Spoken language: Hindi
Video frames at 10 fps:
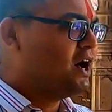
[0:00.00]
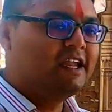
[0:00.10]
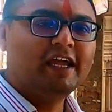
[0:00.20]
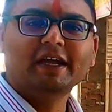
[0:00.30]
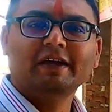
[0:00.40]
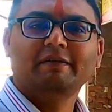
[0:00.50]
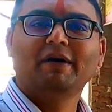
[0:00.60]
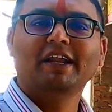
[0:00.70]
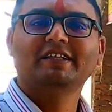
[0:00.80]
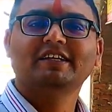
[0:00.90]
पुराने
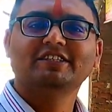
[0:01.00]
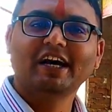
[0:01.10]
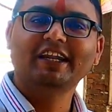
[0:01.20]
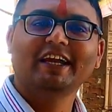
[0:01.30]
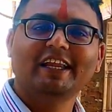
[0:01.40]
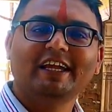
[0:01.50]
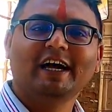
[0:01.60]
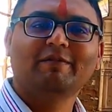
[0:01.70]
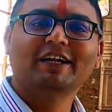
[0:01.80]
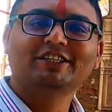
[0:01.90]
मान्यता जानने के
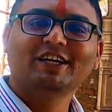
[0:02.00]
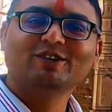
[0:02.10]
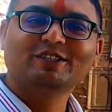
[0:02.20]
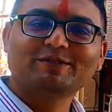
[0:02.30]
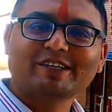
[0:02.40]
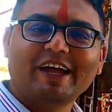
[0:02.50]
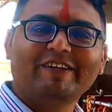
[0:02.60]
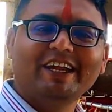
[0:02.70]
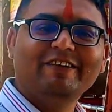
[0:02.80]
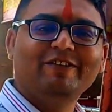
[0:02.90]
लिए हमारे चैनल को
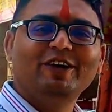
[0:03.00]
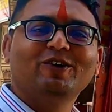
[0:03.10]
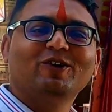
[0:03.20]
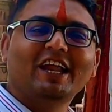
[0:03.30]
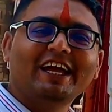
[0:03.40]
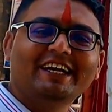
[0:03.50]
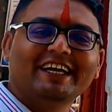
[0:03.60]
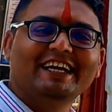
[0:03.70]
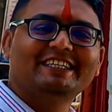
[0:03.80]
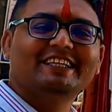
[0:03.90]
सब्सक्राइब करें वीडियो को
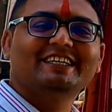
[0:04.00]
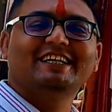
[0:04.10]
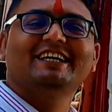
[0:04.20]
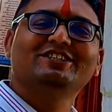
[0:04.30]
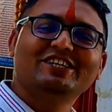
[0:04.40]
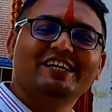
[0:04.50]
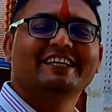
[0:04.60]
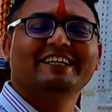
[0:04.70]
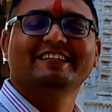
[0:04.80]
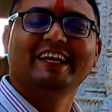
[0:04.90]
लाइक करें ज़्यादा से ज़्यादा
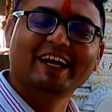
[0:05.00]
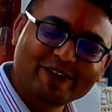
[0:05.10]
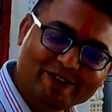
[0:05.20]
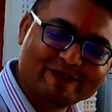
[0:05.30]
शेयर करें थैंक